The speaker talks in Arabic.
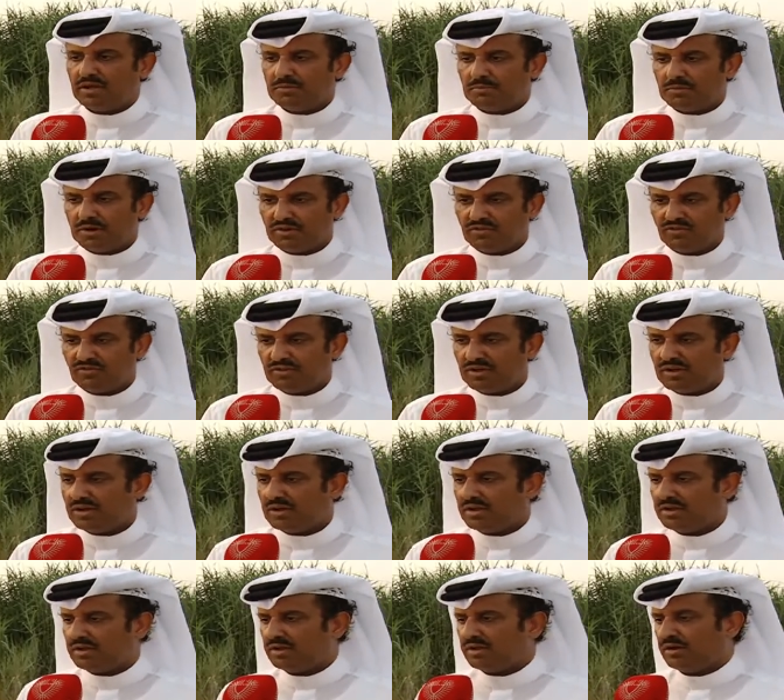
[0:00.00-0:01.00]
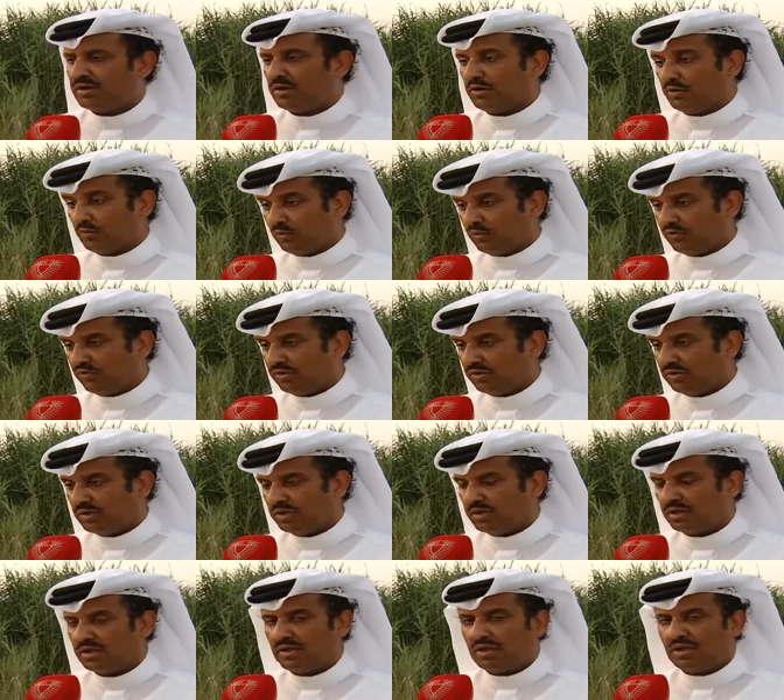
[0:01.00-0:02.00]
باكستان
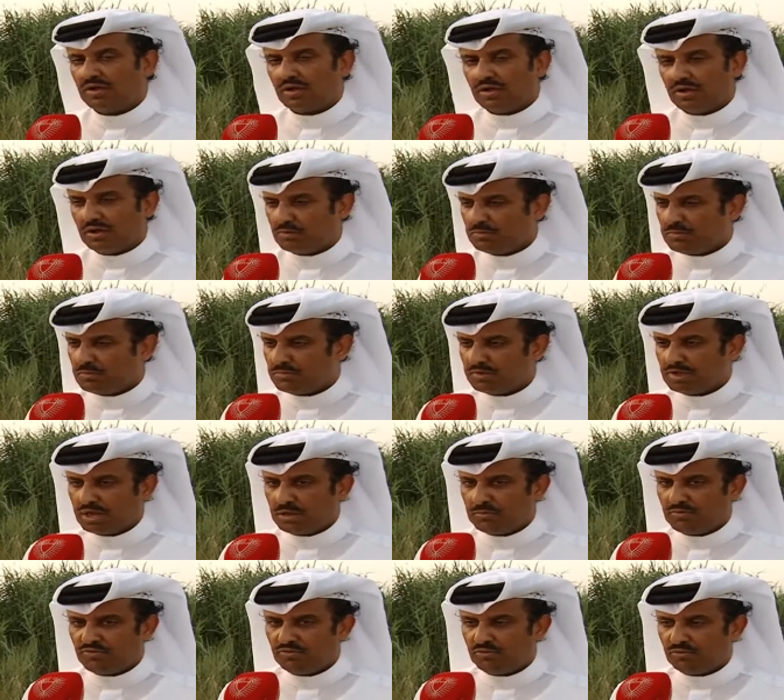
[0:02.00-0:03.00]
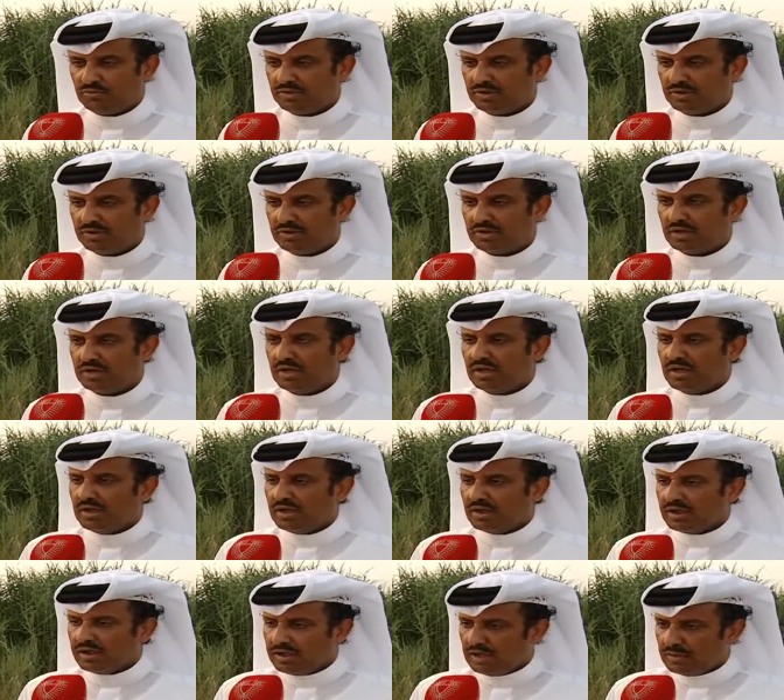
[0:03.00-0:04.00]
روسيا المملكة العربية السعودية
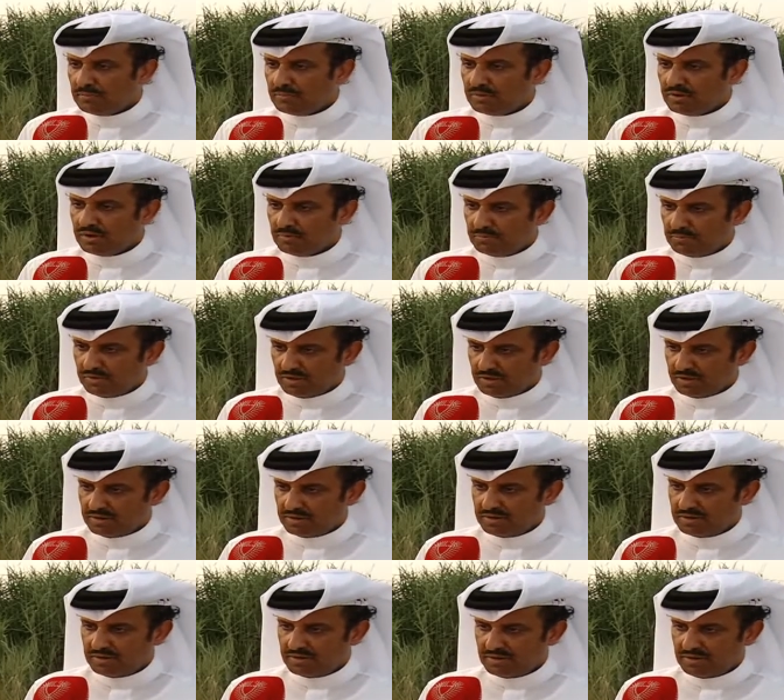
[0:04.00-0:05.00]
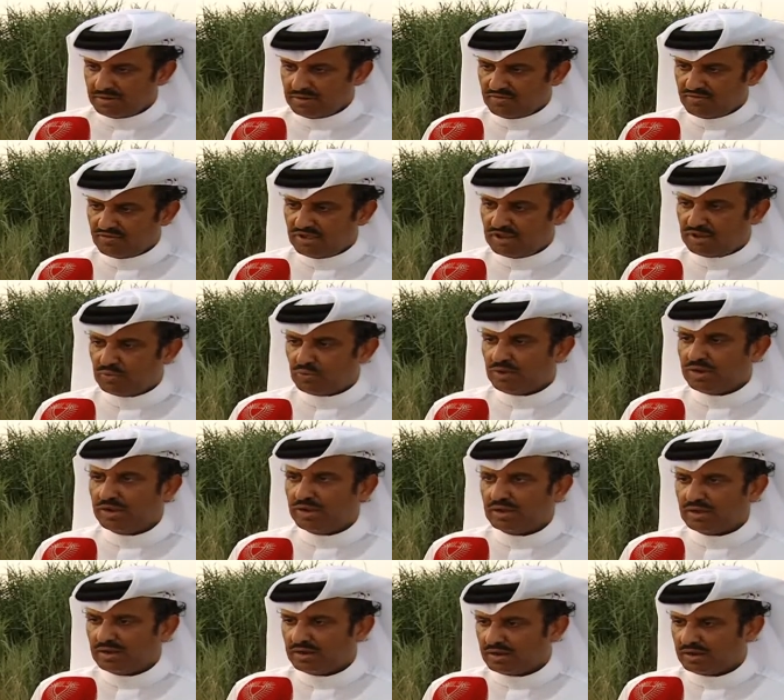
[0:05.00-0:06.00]
كم كبير
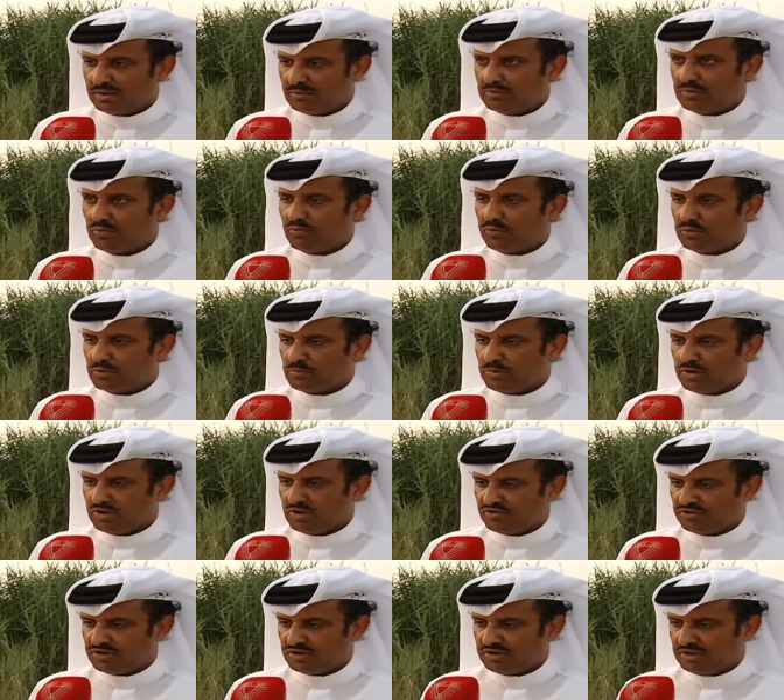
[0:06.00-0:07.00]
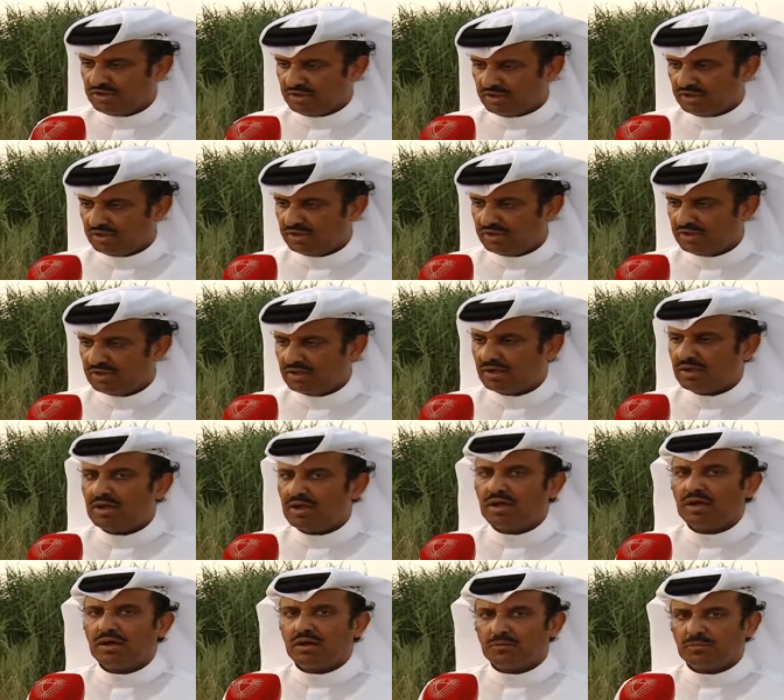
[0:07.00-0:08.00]
سنويا من الطيور المهاجرتي
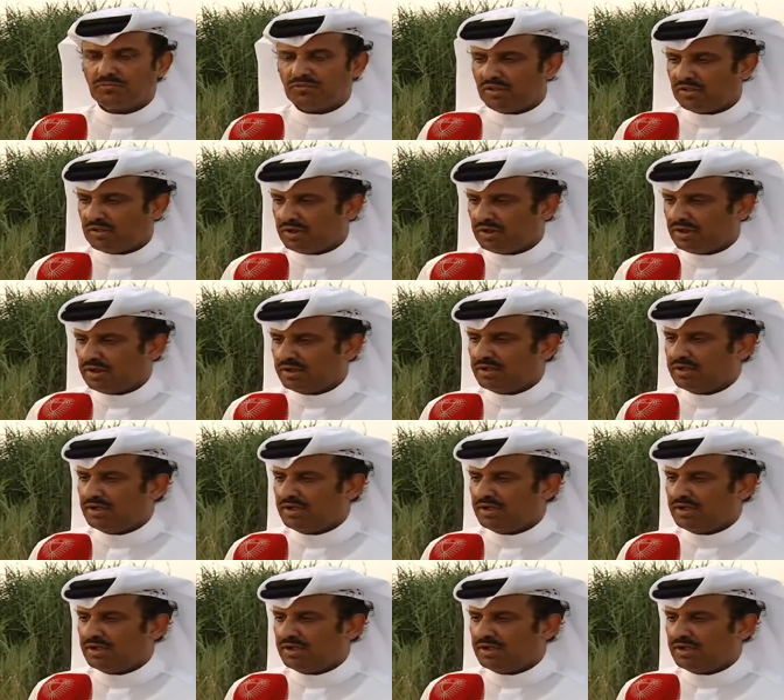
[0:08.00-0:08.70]
بفضل الله